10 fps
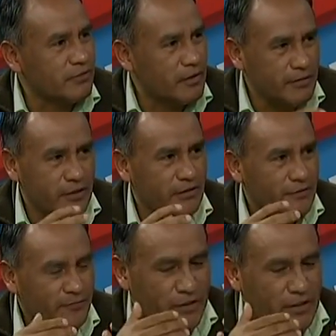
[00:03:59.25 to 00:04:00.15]
que va a haber
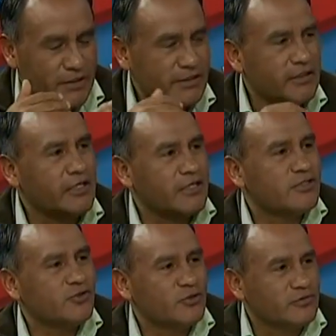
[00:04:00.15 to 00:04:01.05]
esa
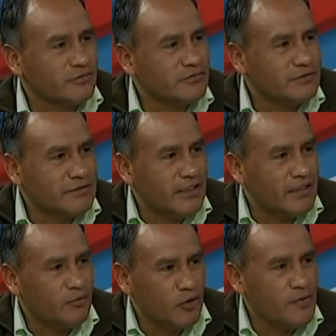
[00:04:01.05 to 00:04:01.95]
integración
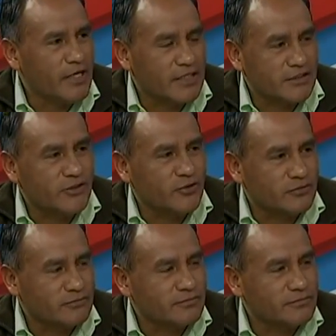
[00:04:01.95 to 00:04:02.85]
de Bolivia a la
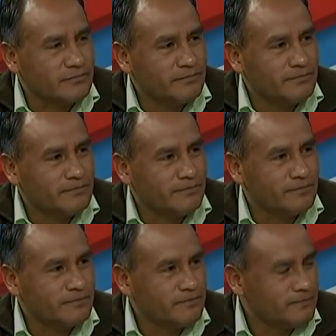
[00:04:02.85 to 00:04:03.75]
región.
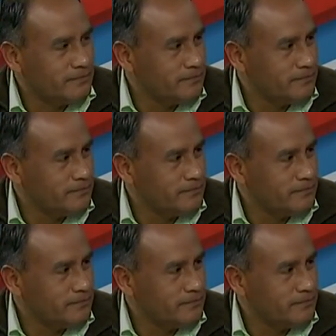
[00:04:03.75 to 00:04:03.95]
Continuando con el